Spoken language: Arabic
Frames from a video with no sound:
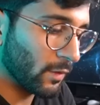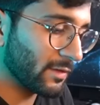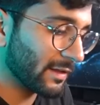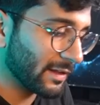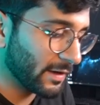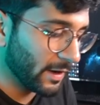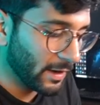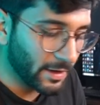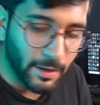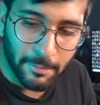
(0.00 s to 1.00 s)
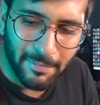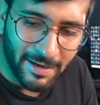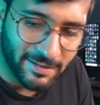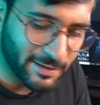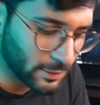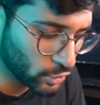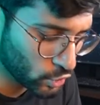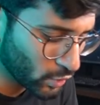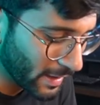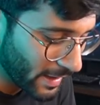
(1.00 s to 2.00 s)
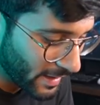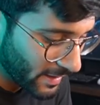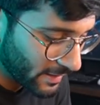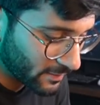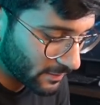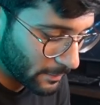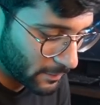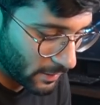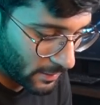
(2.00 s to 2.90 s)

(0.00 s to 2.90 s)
وصلت للنهايه بعد تحط شويه صمغ